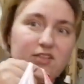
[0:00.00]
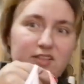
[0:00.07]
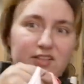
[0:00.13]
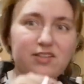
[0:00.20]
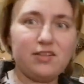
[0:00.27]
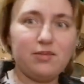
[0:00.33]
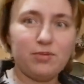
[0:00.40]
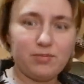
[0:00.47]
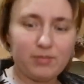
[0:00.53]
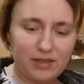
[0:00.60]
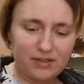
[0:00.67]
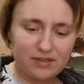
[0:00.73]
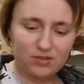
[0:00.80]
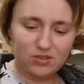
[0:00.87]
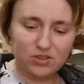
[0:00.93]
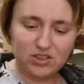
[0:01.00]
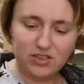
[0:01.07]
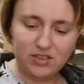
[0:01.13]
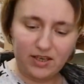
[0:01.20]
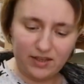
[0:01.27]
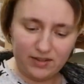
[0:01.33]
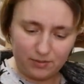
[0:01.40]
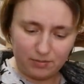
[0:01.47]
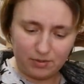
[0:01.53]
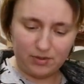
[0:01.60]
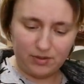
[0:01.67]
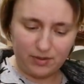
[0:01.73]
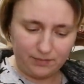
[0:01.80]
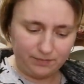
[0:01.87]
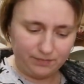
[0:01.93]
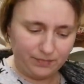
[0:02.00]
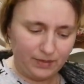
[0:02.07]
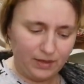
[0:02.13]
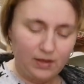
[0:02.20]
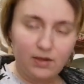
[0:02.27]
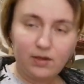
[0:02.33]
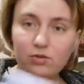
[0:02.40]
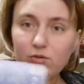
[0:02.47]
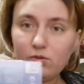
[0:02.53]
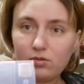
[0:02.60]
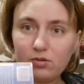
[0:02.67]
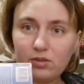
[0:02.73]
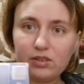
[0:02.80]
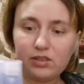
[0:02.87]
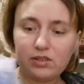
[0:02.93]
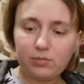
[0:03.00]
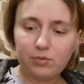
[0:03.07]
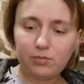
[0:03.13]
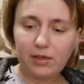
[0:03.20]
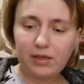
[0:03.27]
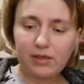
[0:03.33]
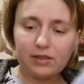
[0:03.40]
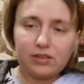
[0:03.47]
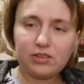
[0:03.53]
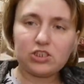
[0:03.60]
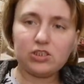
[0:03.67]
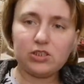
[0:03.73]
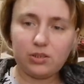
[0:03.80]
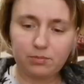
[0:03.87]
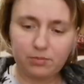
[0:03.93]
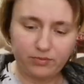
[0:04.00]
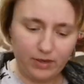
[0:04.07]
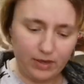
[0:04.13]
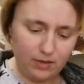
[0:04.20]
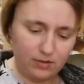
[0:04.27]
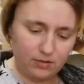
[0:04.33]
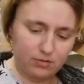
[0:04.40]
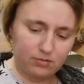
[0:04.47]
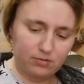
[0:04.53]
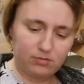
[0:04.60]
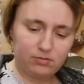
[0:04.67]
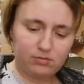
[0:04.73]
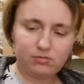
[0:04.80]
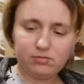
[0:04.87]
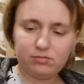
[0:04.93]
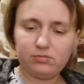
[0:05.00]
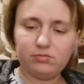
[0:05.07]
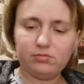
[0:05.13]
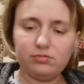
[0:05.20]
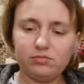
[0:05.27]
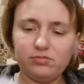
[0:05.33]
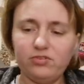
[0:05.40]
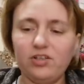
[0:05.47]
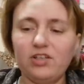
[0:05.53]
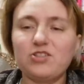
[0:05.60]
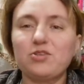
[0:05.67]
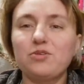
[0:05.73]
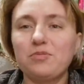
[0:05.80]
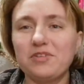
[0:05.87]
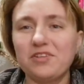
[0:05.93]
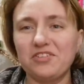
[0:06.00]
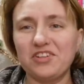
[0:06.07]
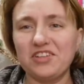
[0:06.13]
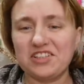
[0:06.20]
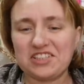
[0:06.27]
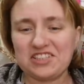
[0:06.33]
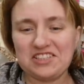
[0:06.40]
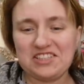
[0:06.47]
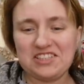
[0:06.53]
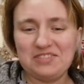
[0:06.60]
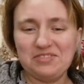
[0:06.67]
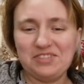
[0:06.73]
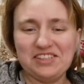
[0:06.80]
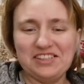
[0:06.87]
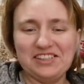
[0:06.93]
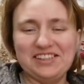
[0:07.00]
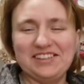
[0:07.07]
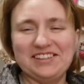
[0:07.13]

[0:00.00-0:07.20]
туалетной бумаги тоже я набрала. Ну, туалетной бумаги лишней не бывает, особенно в нашей семье.